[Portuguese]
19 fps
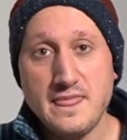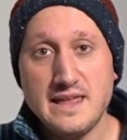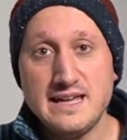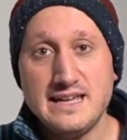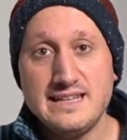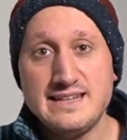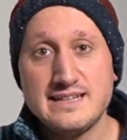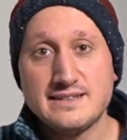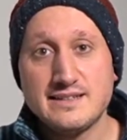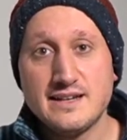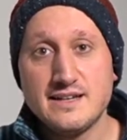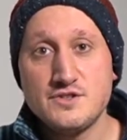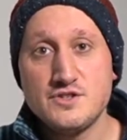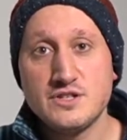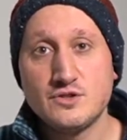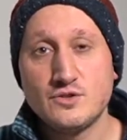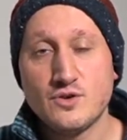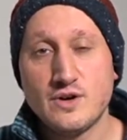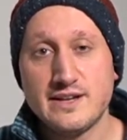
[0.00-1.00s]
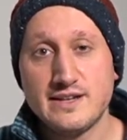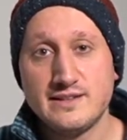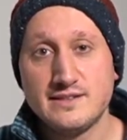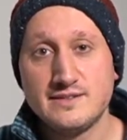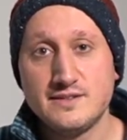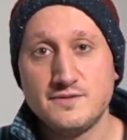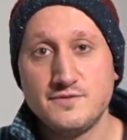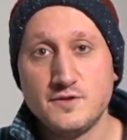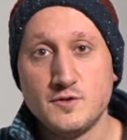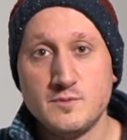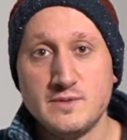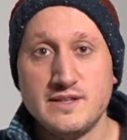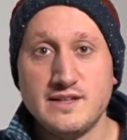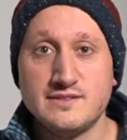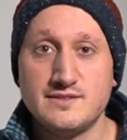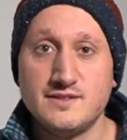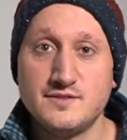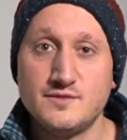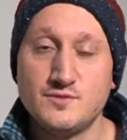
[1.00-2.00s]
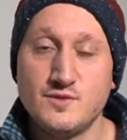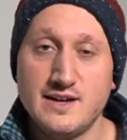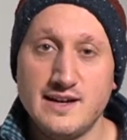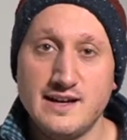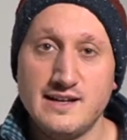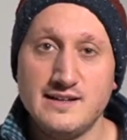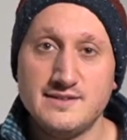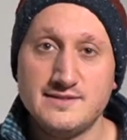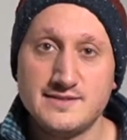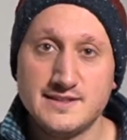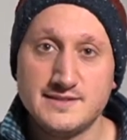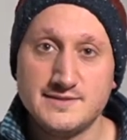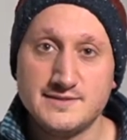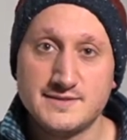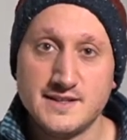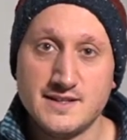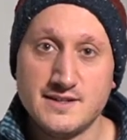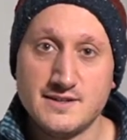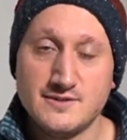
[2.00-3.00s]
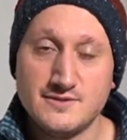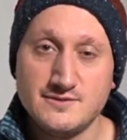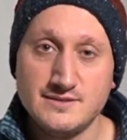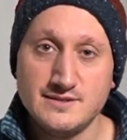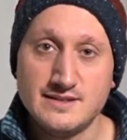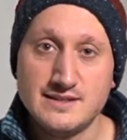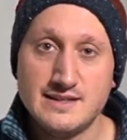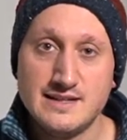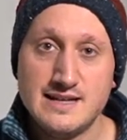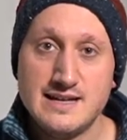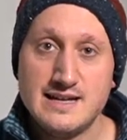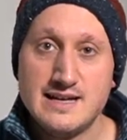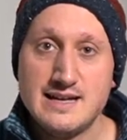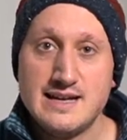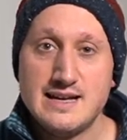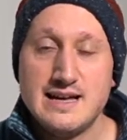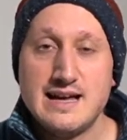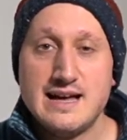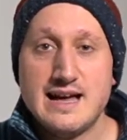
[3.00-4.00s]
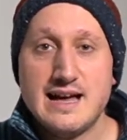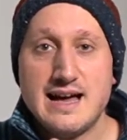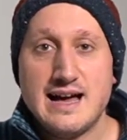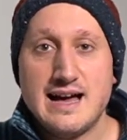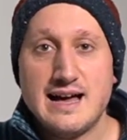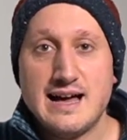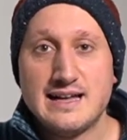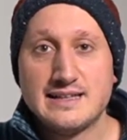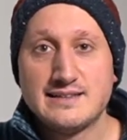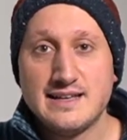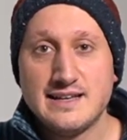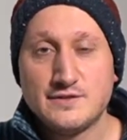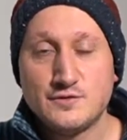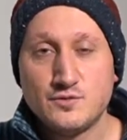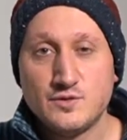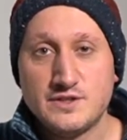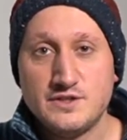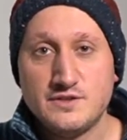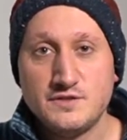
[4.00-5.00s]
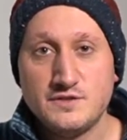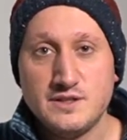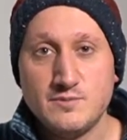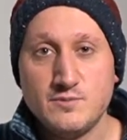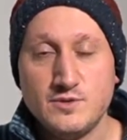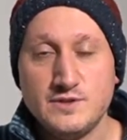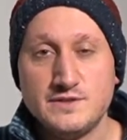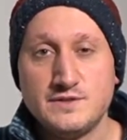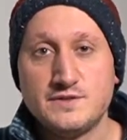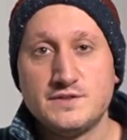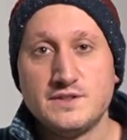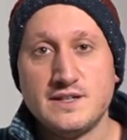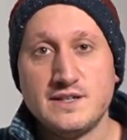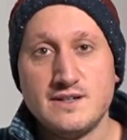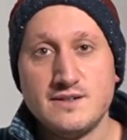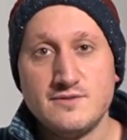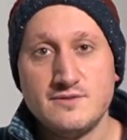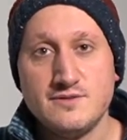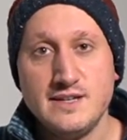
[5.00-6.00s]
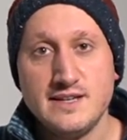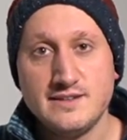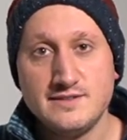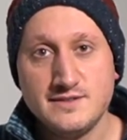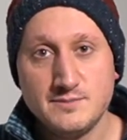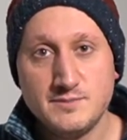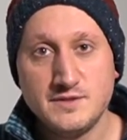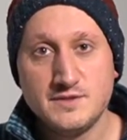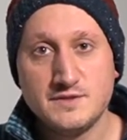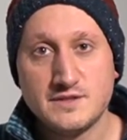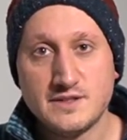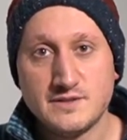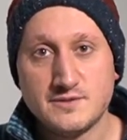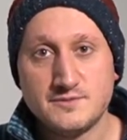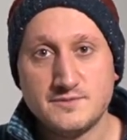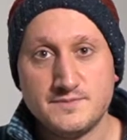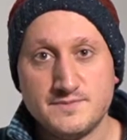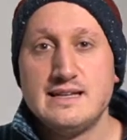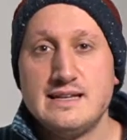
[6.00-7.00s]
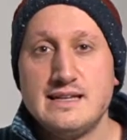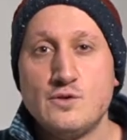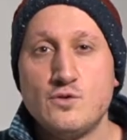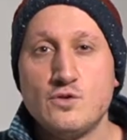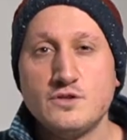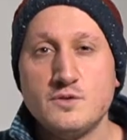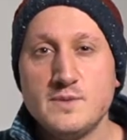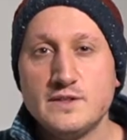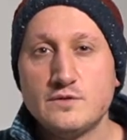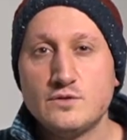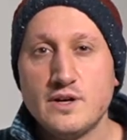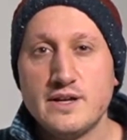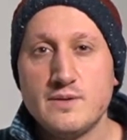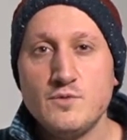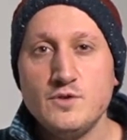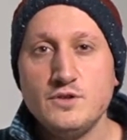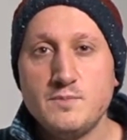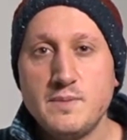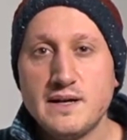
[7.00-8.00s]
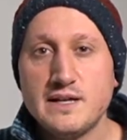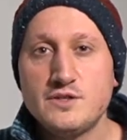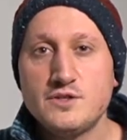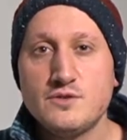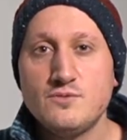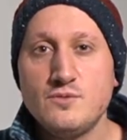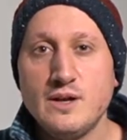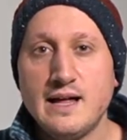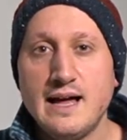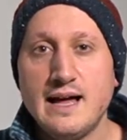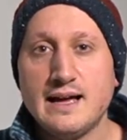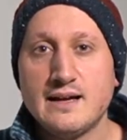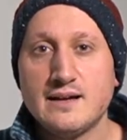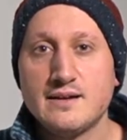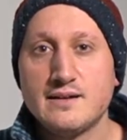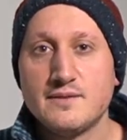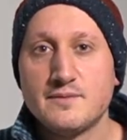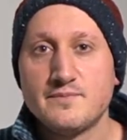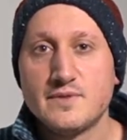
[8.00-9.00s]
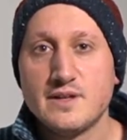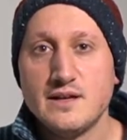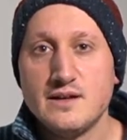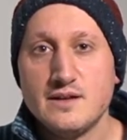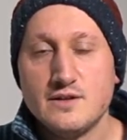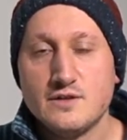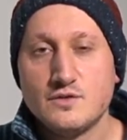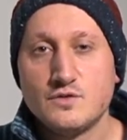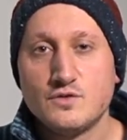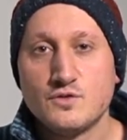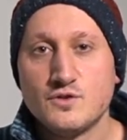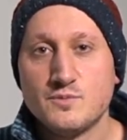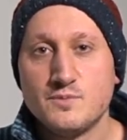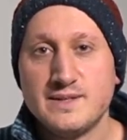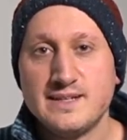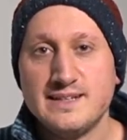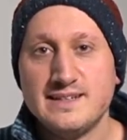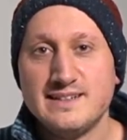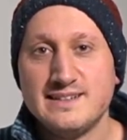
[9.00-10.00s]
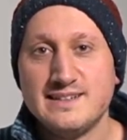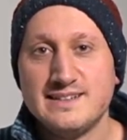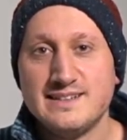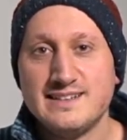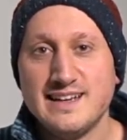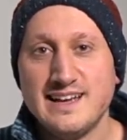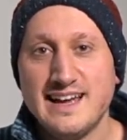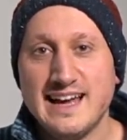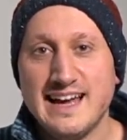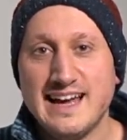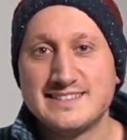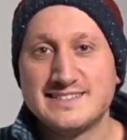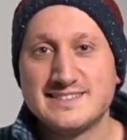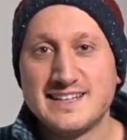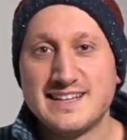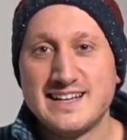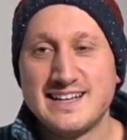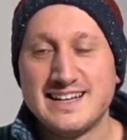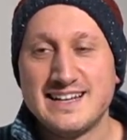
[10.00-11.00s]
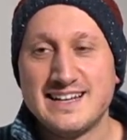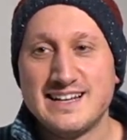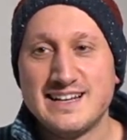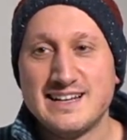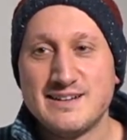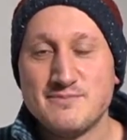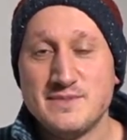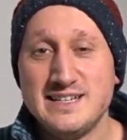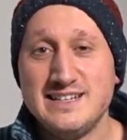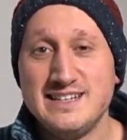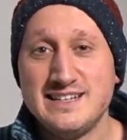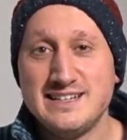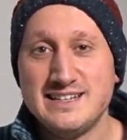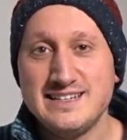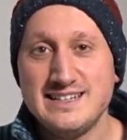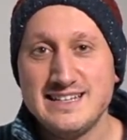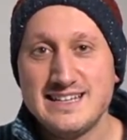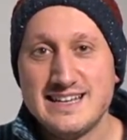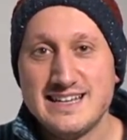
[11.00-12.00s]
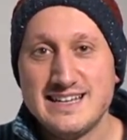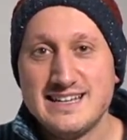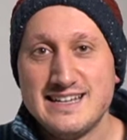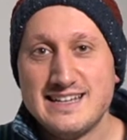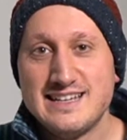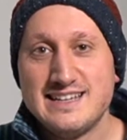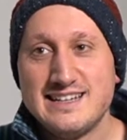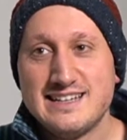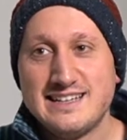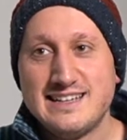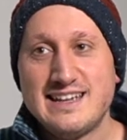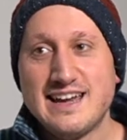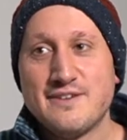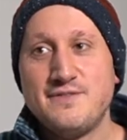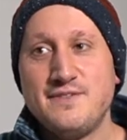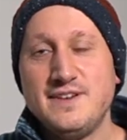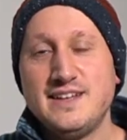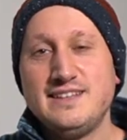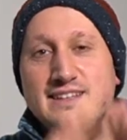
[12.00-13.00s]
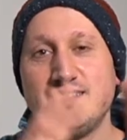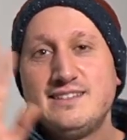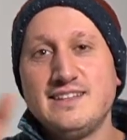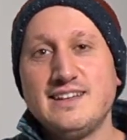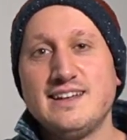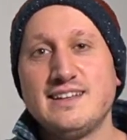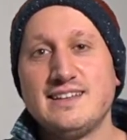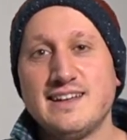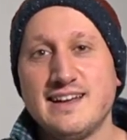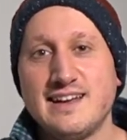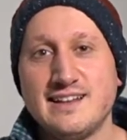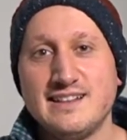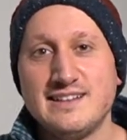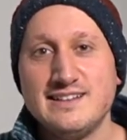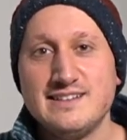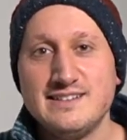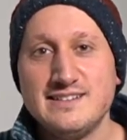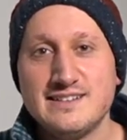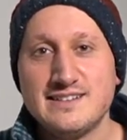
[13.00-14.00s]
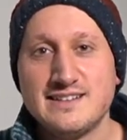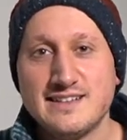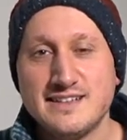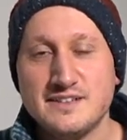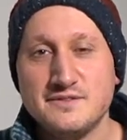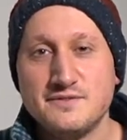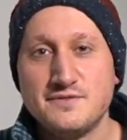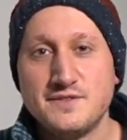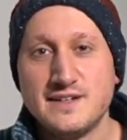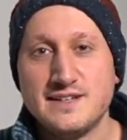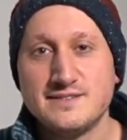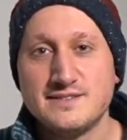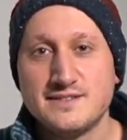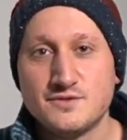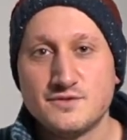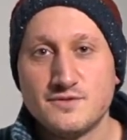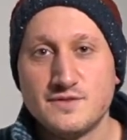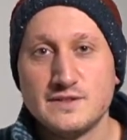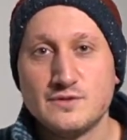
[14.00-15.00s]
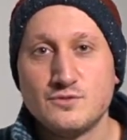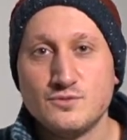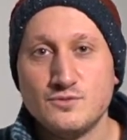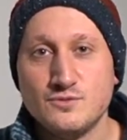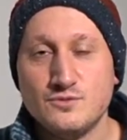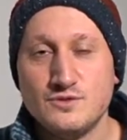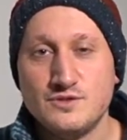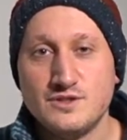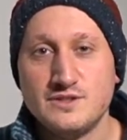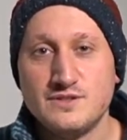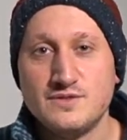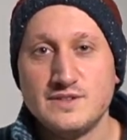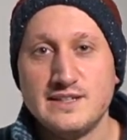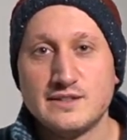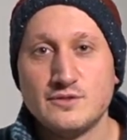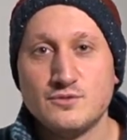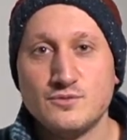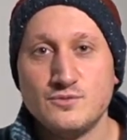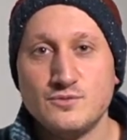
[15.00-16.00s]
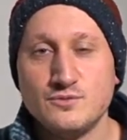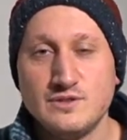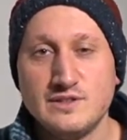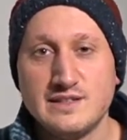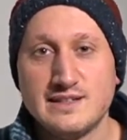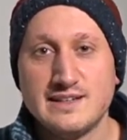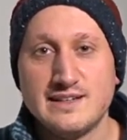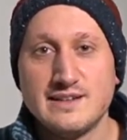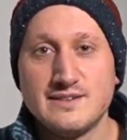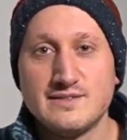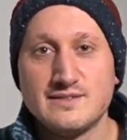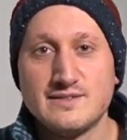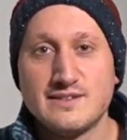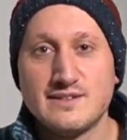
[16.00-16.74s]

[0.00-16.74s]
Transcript: e na trajetória desse filme, desde a sua realização até a sua distribuição e exibição. E conta uma história muito particular sobre essa menina que a vida inteira dela, infância, juventude, vida adulta,